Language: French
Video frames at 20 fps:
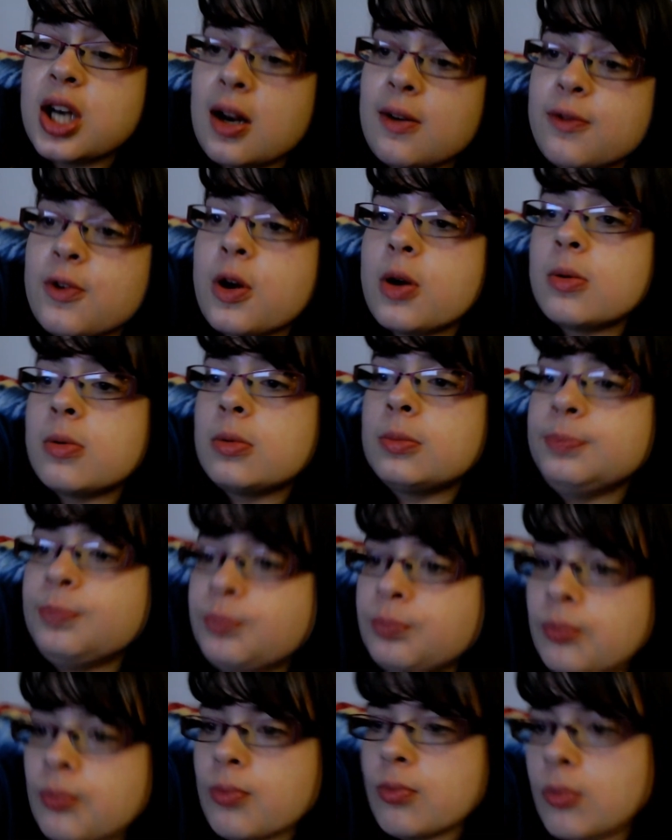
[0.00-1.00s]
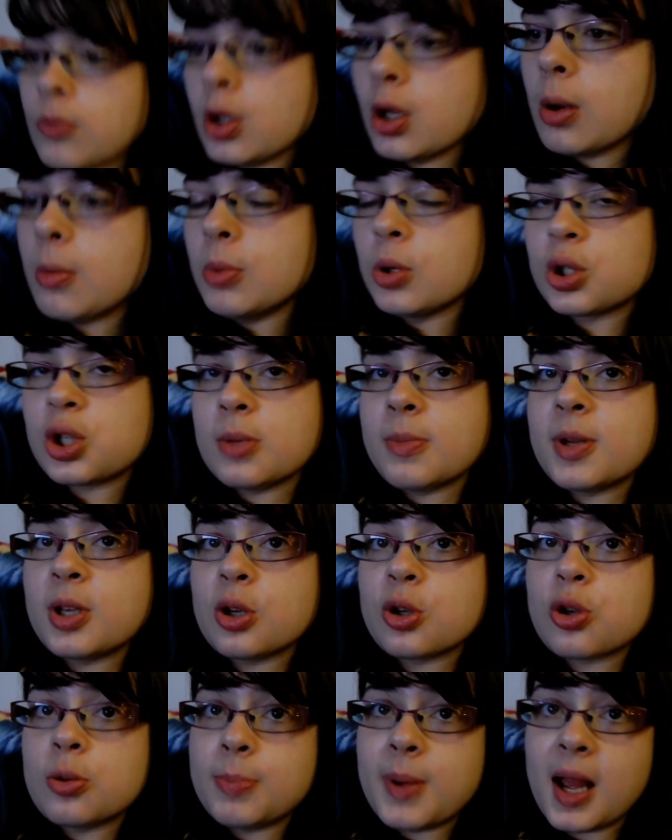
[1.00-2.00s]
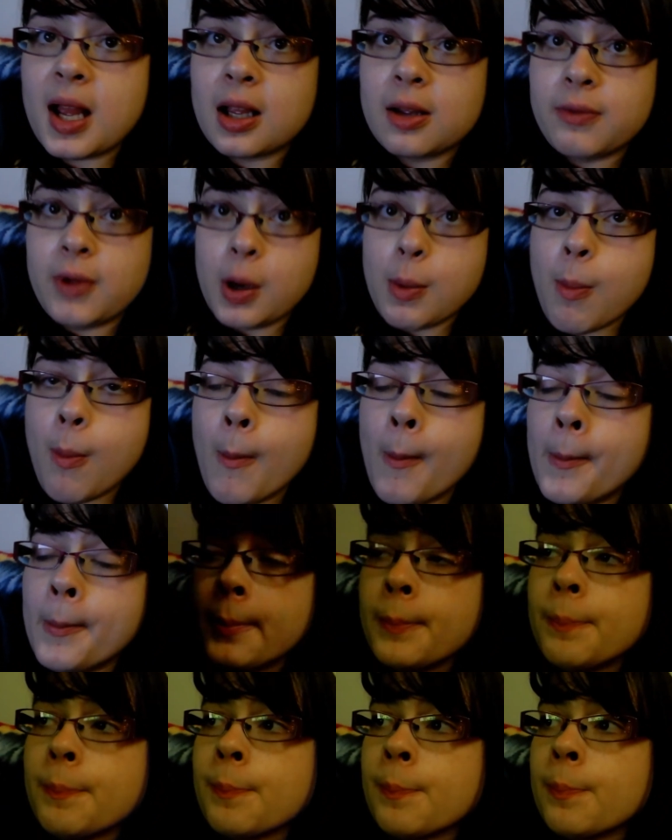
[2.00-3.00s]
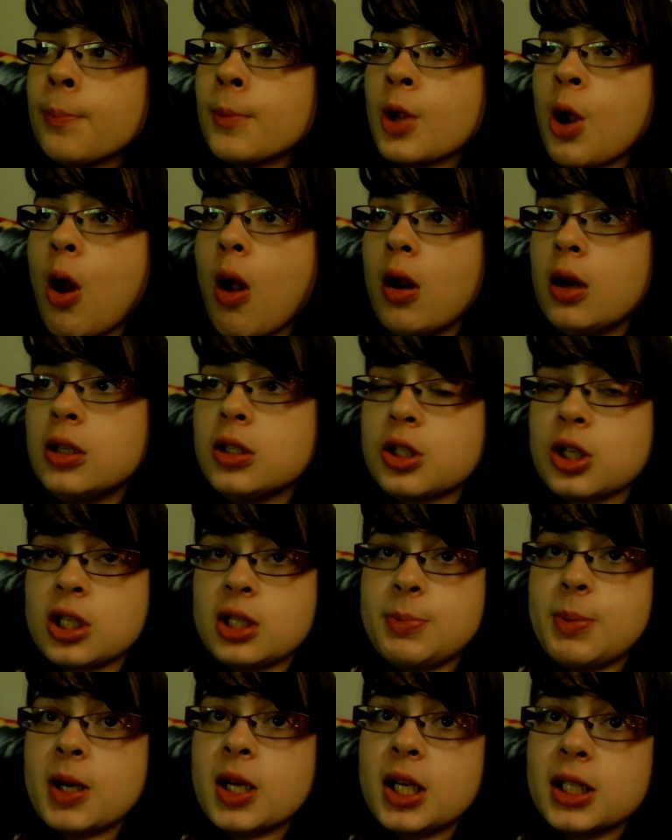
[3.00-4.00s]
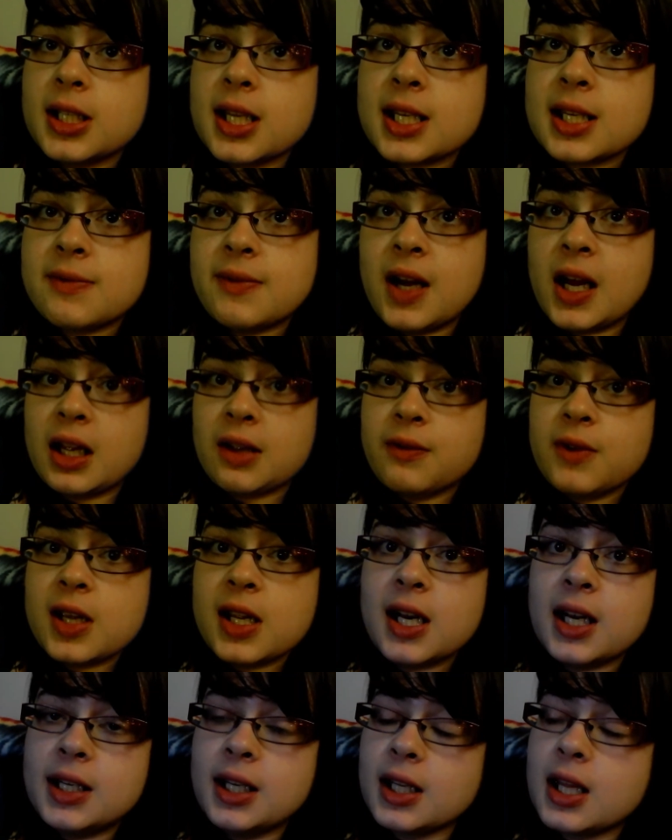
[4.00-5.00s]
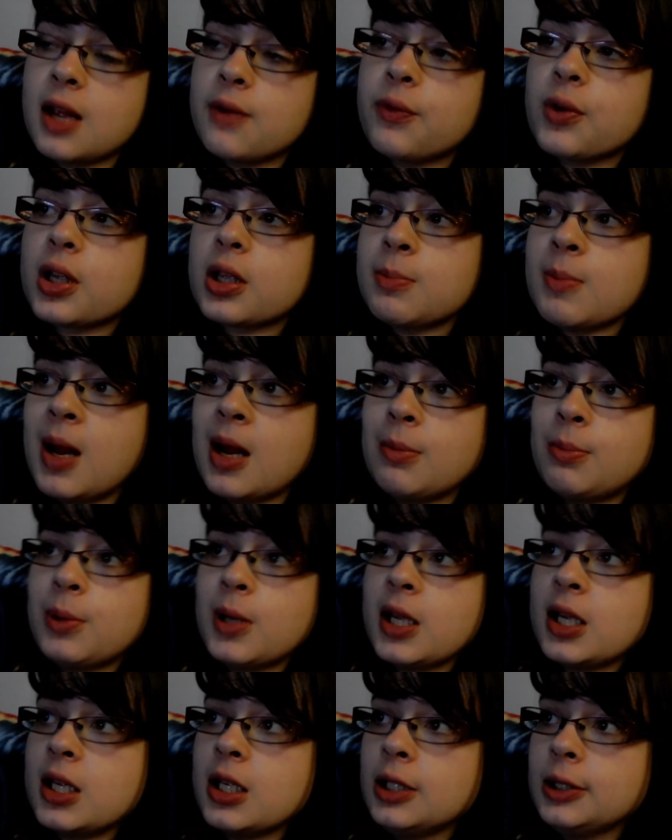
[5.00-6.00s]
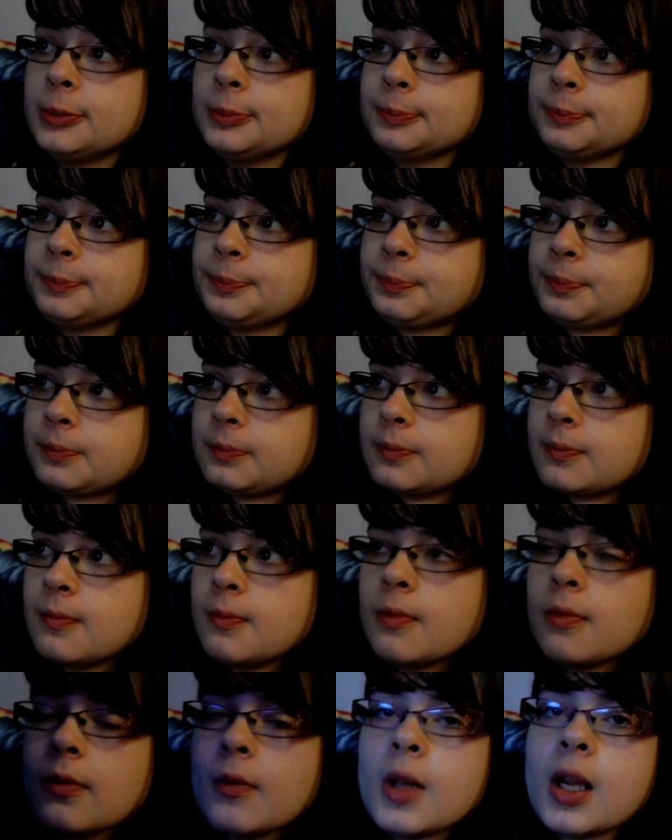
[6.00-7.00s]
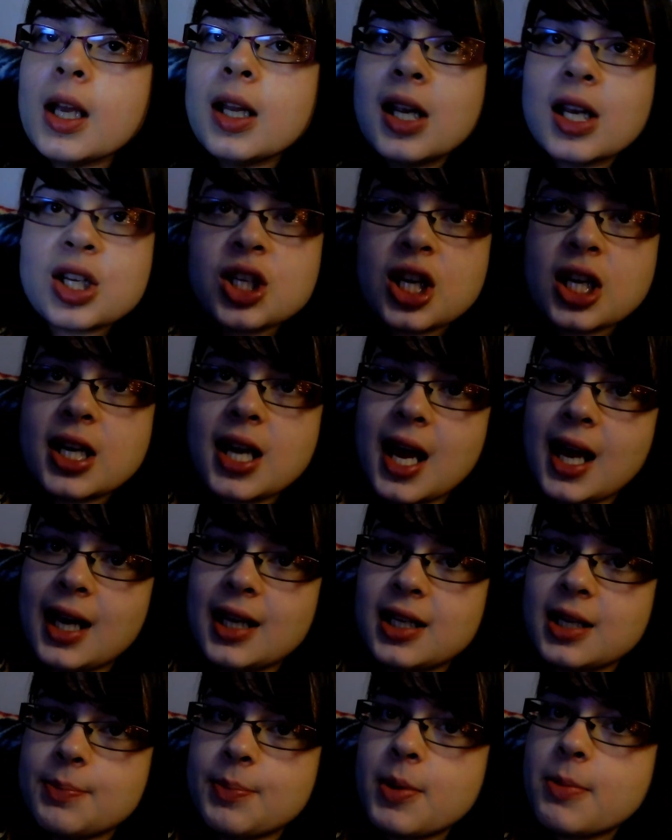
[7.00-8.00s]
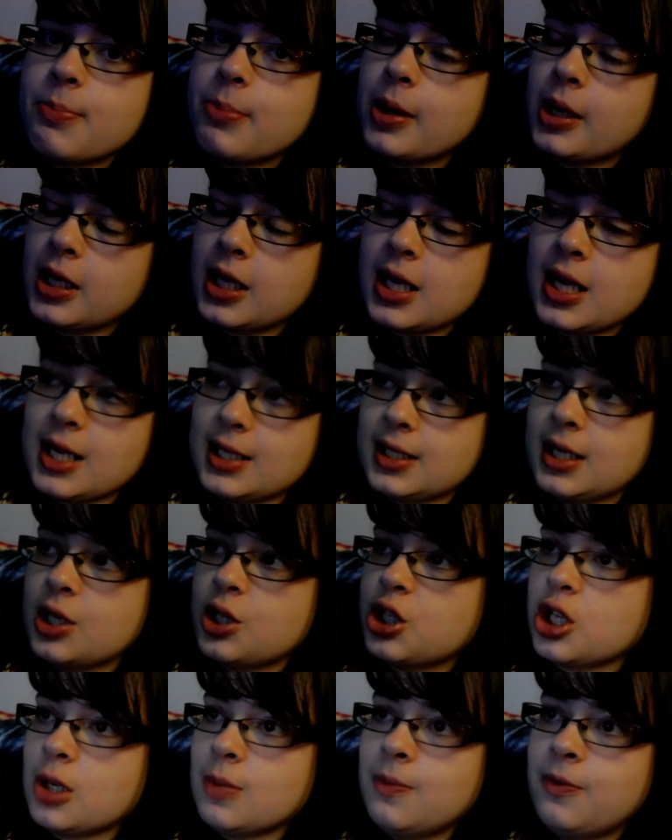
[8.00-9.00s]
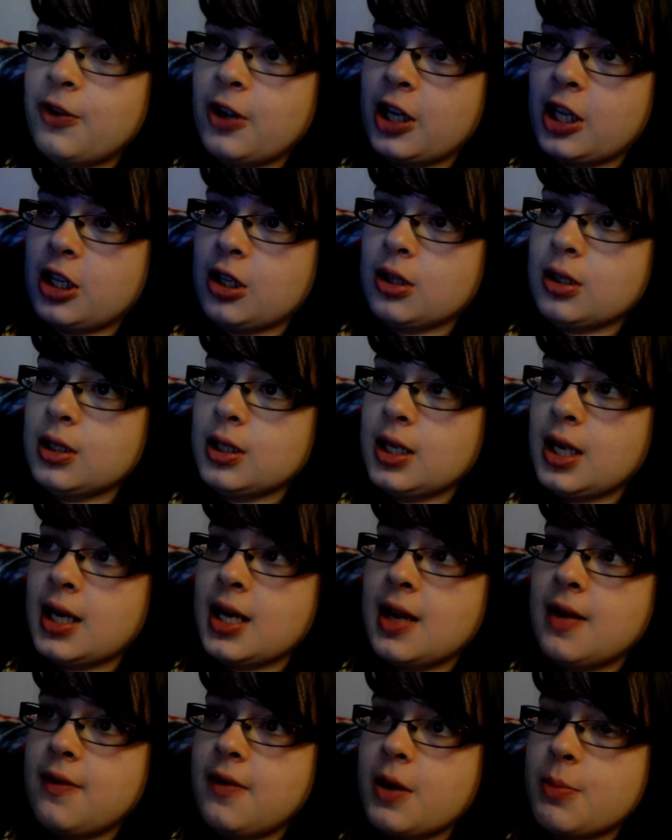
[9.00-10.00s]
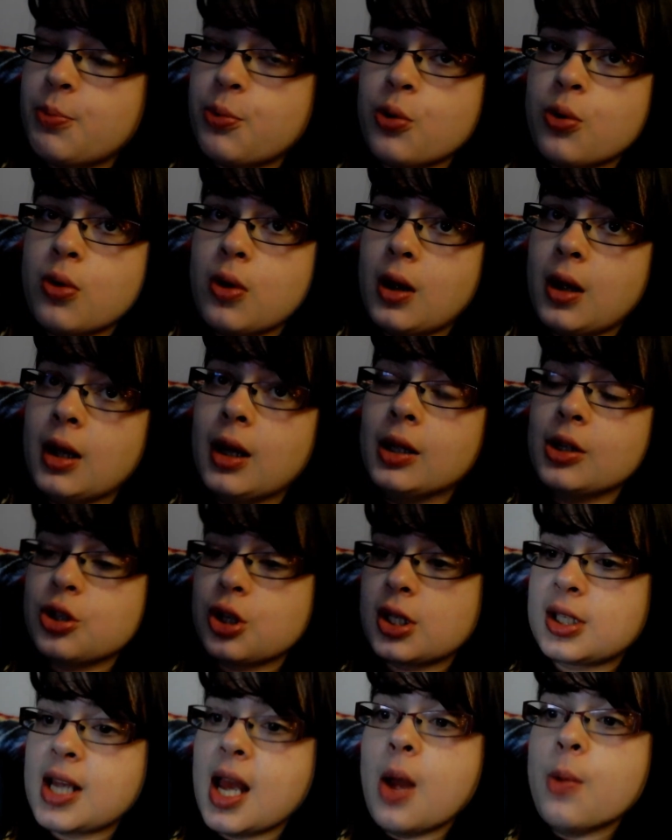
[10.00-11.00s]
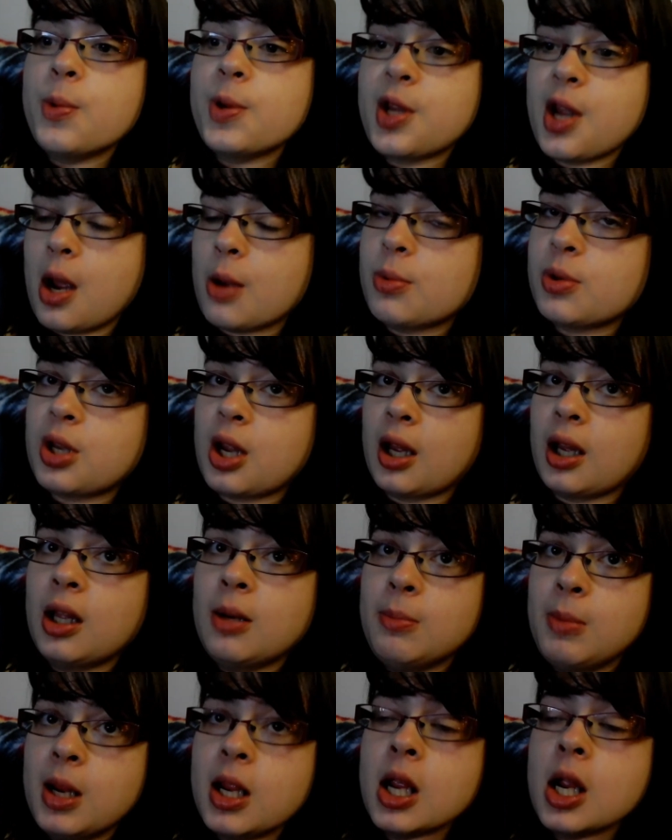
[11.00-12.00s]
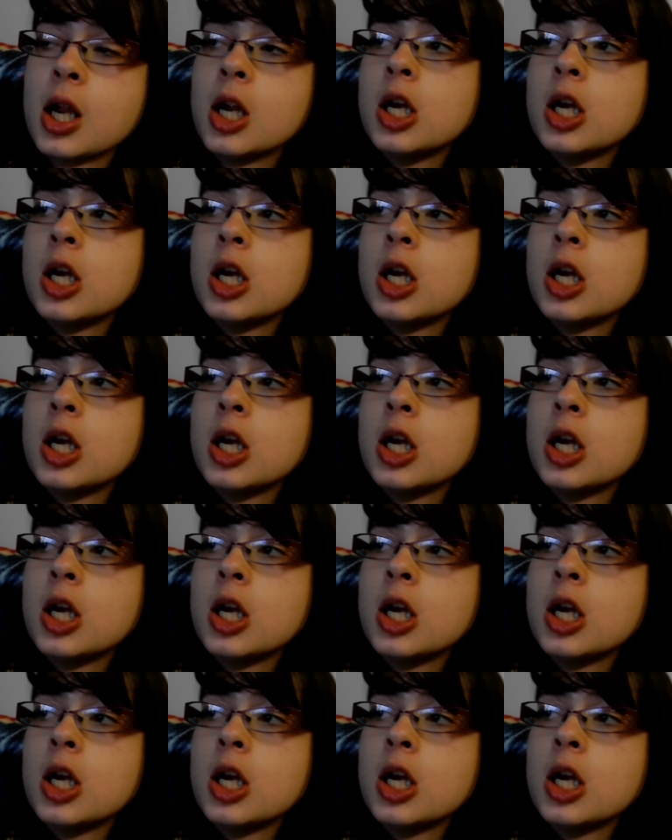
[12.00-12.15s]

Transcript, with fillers: Dans le fond, mon chum est toujours pas arrivé. Euh, je sais pas quand est-ce qu'il va arriver. La dernière fois qu'il m'a appelé, euh, la chaîne n'arrêtait pas de bugger à sa job. Fait qu'il y en avait pour jusqu'à 8h, 8h30.